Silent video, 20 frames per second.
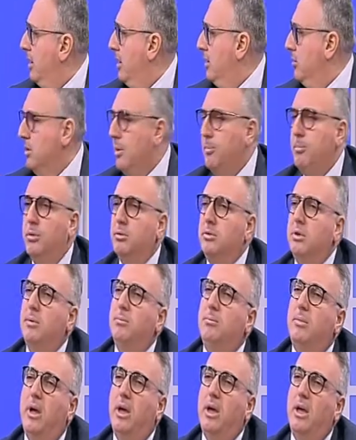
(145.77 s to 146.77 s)
E allora
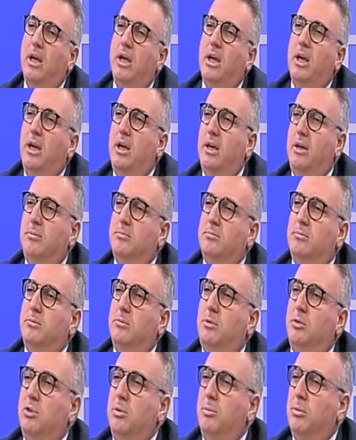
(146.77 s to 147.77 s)
potrebbe,
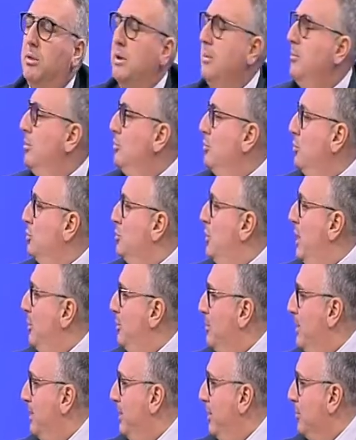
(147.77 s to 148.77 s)
ehm, così potrebbe sorgere la
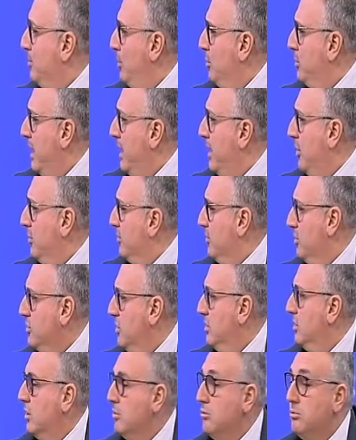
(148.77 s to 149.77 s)
domanda spontanea cosa
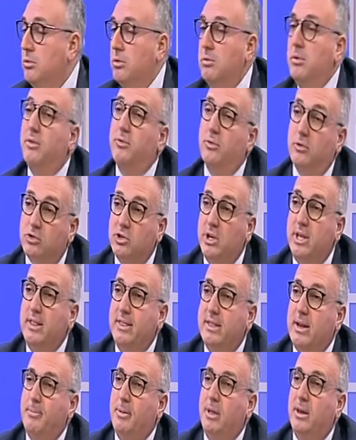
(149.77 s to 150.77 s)
c'entra tutto tutto questo?
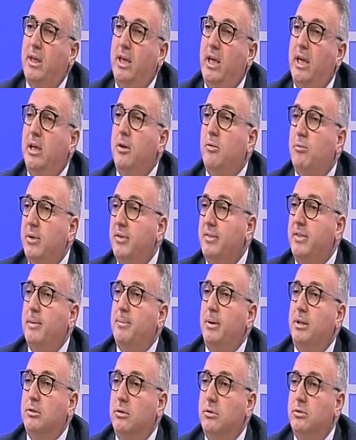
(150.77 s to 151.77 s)
C'entra perché in
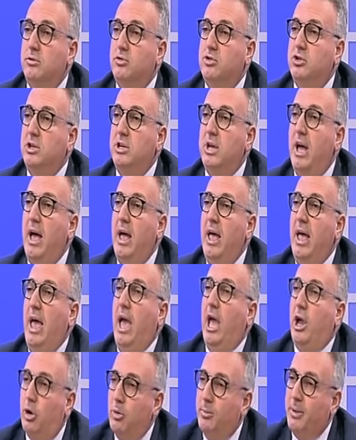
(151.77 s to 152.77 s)
questa patologia,
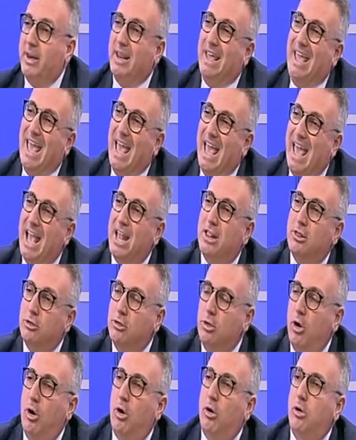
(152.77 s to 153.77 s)
ecco perché
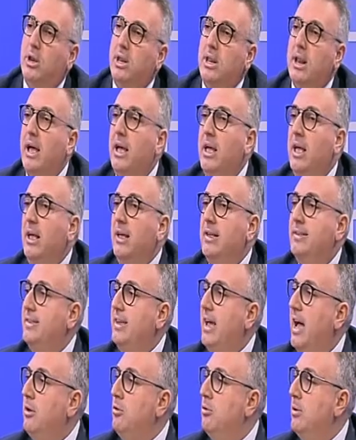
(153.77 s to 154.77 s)
endocrina,
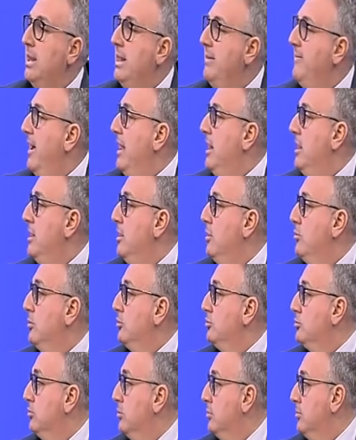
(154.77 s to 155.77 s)
si hanno i livelli di
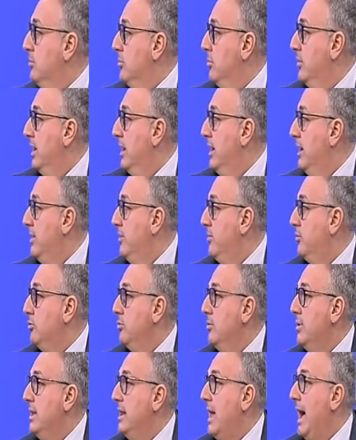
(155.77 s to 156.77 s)
questo ormone,
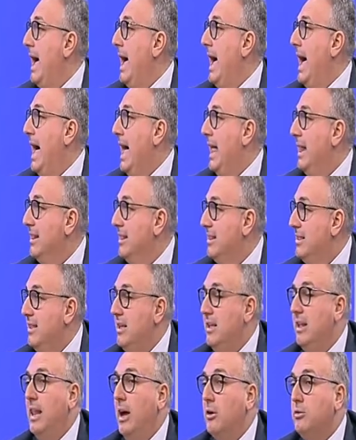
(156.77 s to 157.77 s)
l'insulina
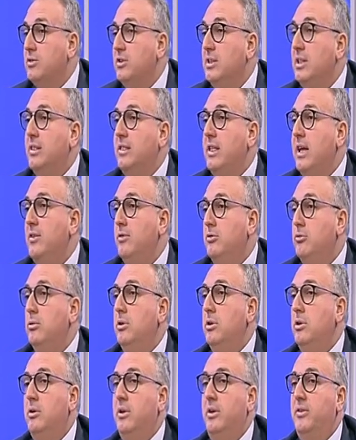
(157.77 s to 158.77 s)
alti, la cosiddetta
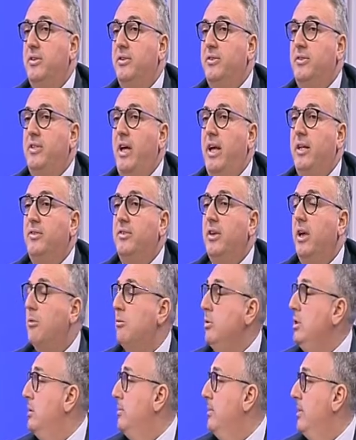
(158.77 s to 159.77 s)
insulinoresistenza e
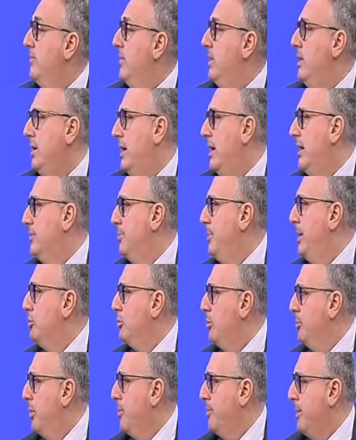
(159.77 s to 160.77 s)
quindi per venire
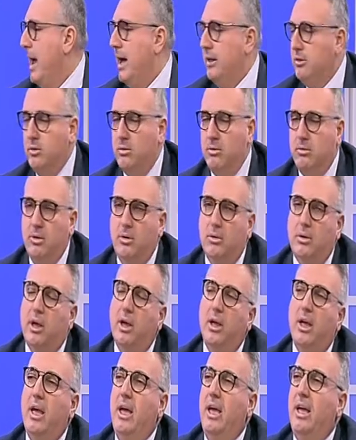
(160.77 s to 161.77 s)
all'aspetto poi pratico, quello
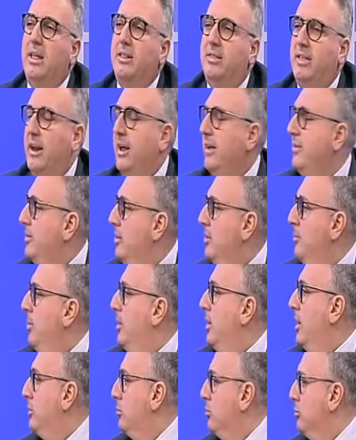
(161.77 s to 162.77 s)
che interessa un
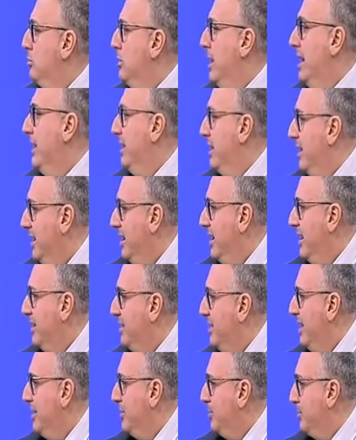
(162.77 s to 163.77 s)
po' a tutte le
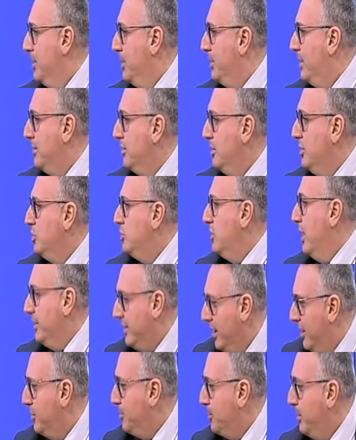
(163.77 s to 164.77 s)
eh, telespettatrici e
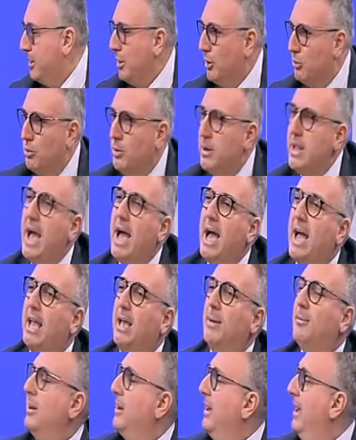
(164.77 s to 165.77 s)
ecco, telespettatori ecco.
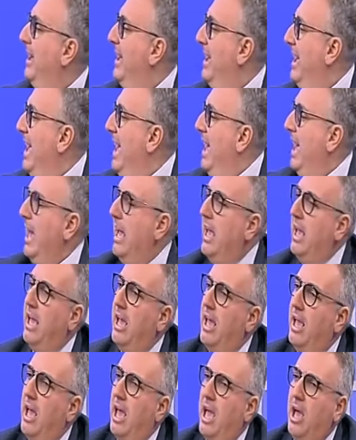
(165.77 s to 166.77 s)
anche, perché
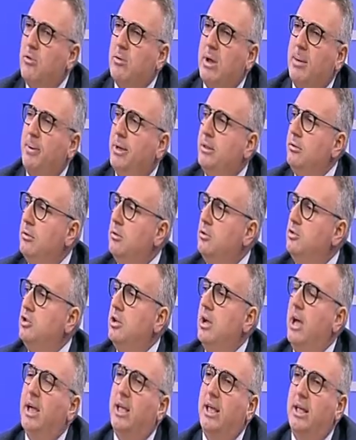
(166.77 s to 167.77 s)
eh, è una
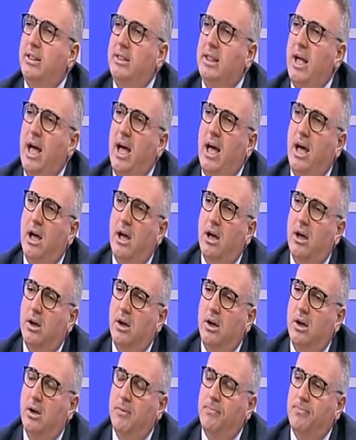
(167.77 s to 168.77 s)
patologia che
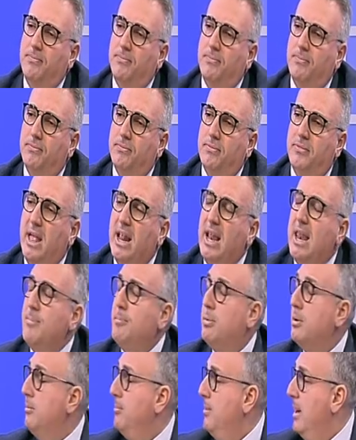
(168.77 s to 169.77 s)
dà um, delle
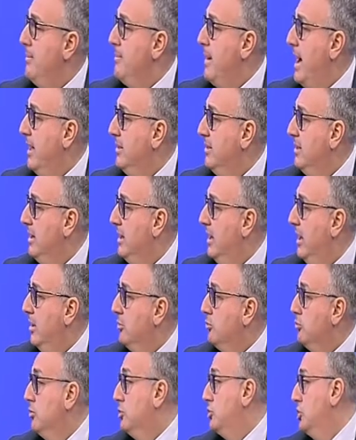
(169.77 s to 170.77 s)

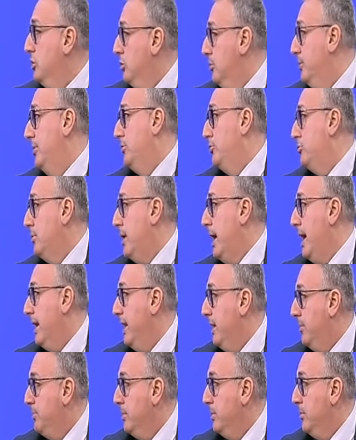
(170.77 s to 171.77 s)
problematiche sul ciclo
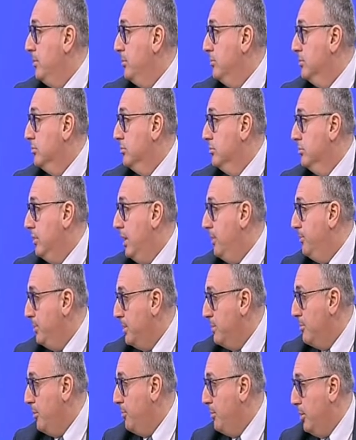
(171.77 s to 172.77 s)
mestruale al primo, al
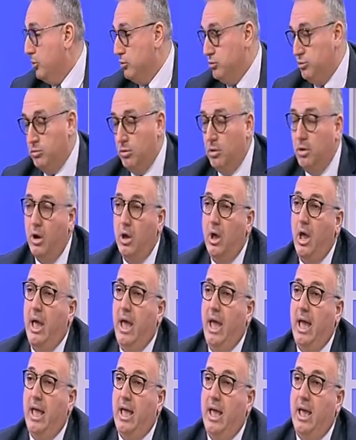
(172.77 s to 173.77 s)
primo posto
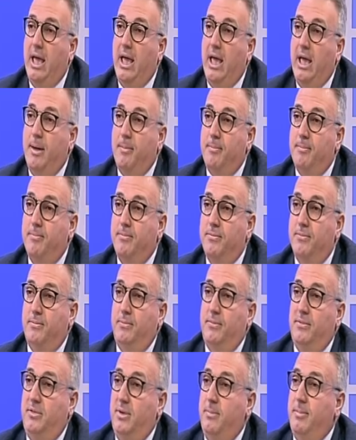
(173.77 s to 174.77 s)
e mh,
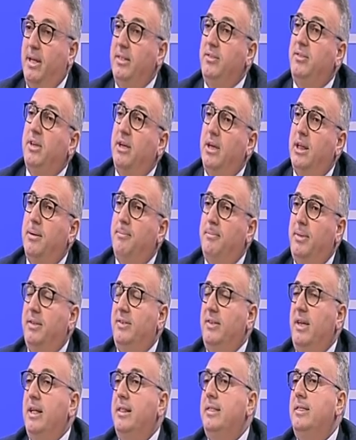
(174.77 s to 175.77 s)
mm, si pensi che
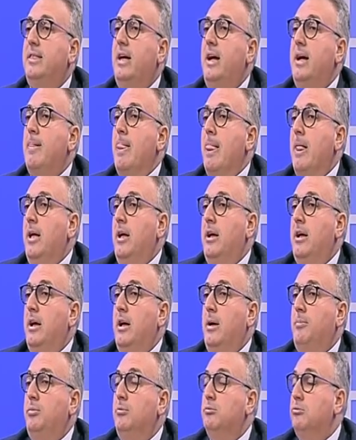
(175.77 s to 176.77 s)
rappresenta eh,
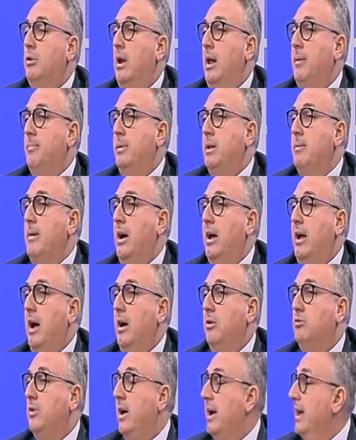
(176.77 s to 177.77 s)
appunto la prima
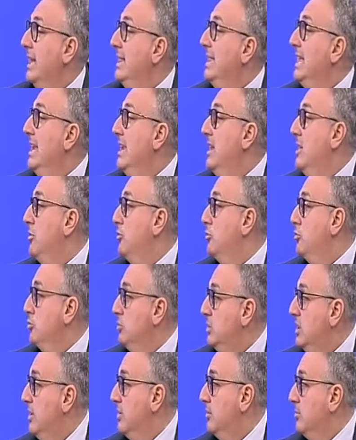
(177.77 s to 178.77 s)
causa anche
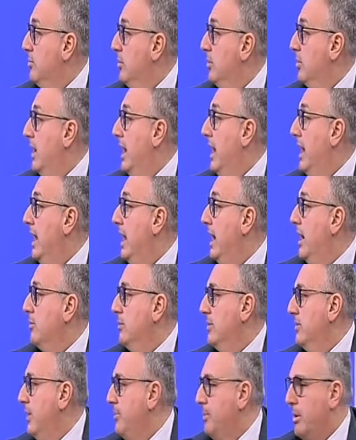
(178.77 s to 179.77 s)
dell'irsutismo, che è la,
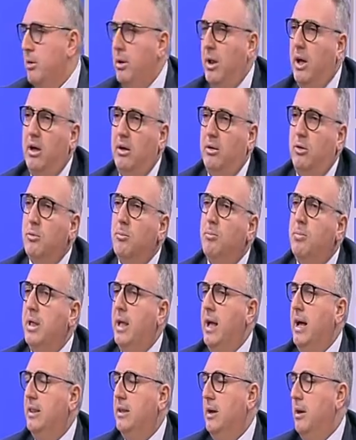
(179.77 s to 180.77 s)
questa parola
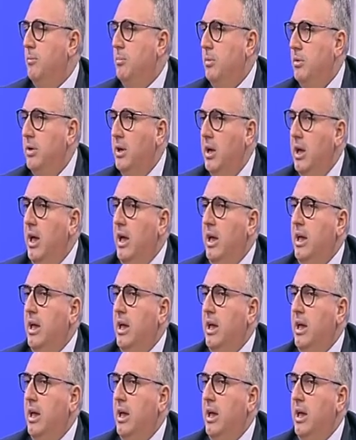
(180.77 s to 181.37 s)
complicata che poi